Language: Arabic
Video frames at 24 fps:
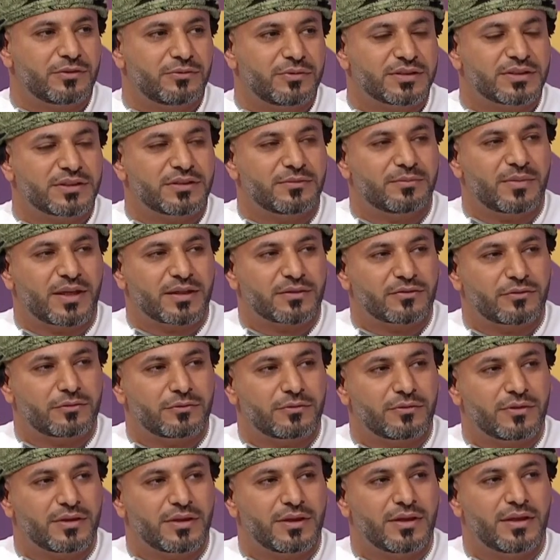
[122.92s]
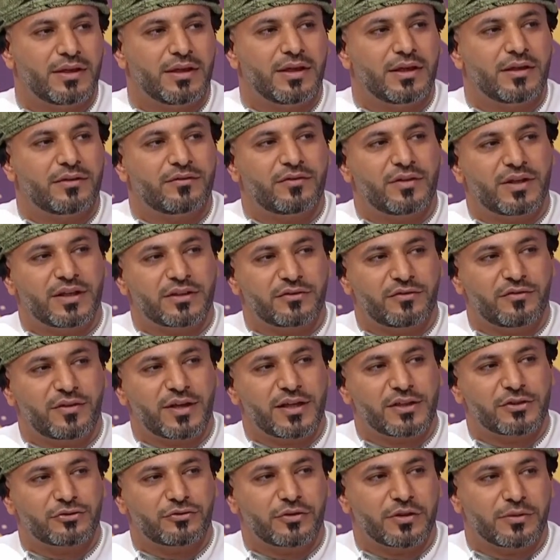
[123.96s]
الوزن مع الطول نعم. في
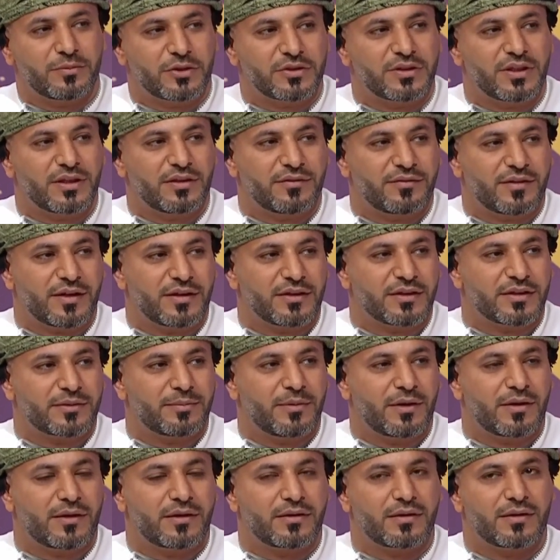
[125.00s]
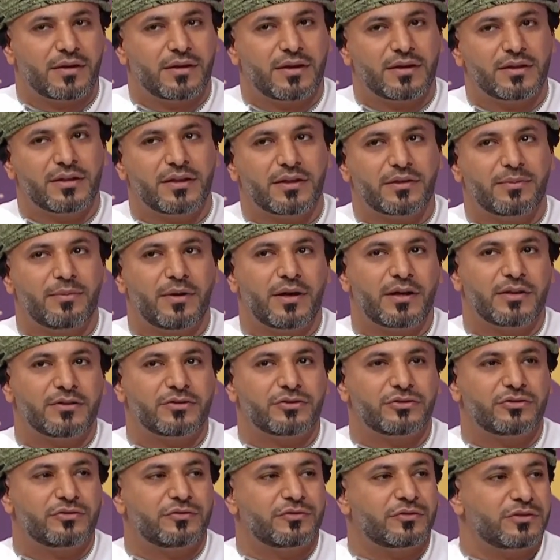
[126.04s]
الاطفال شوي مختلف عن الكبار عند نعم. الكبار
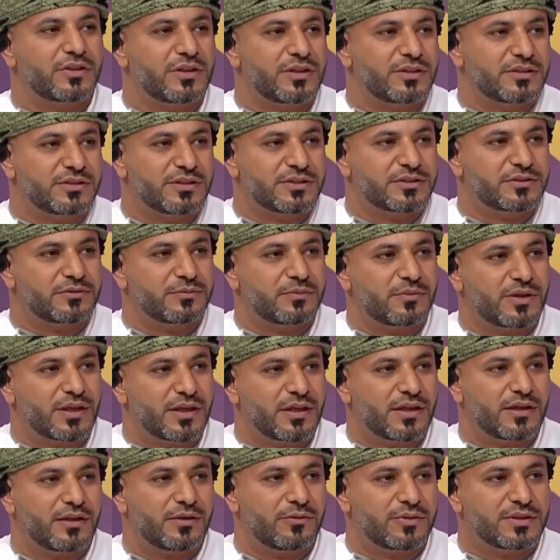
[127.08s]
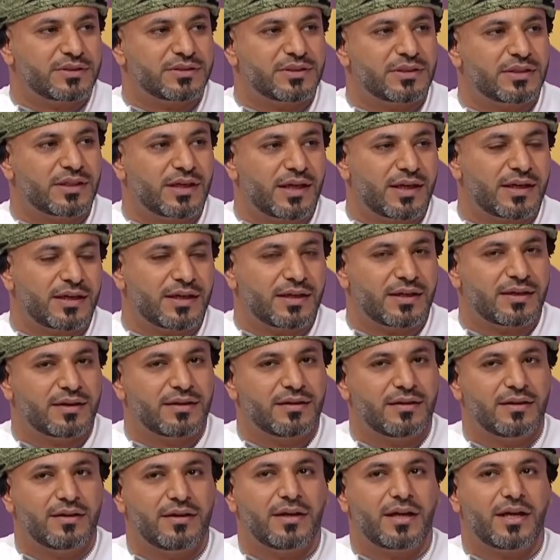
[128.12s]
نشوف كتله الجسم هي الوزن صحيح. على
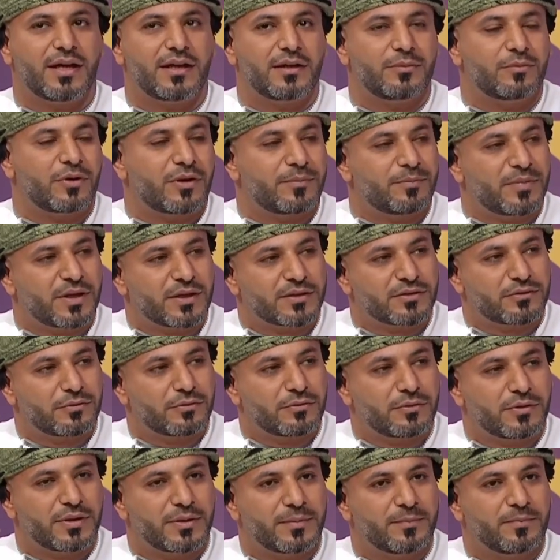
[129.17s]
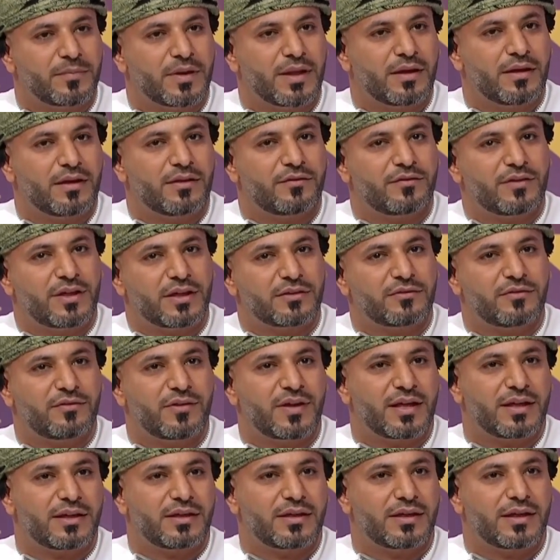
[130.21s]
على مربع الطول في
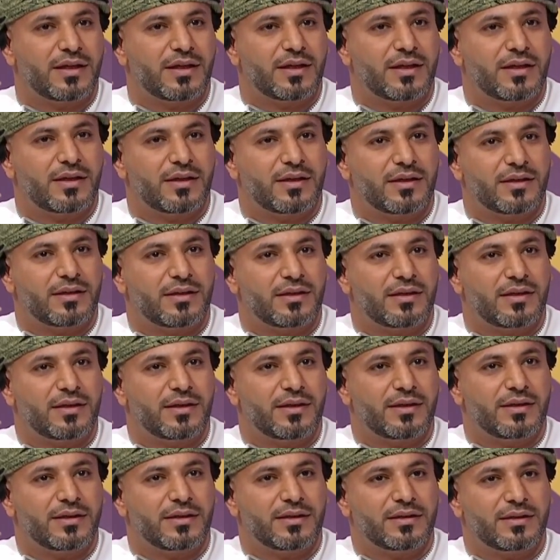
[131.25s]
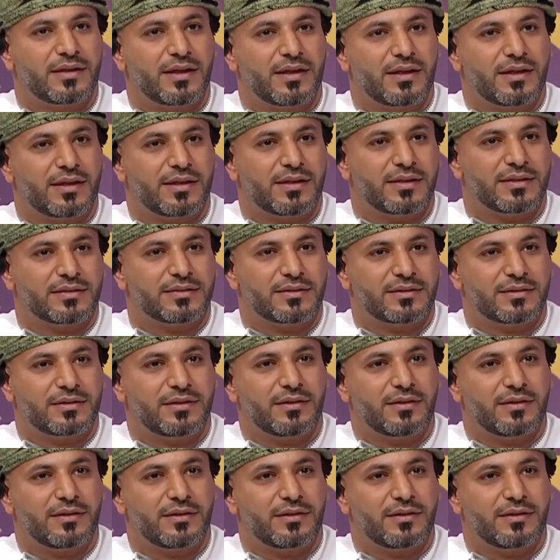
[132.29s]
الاطفال اذا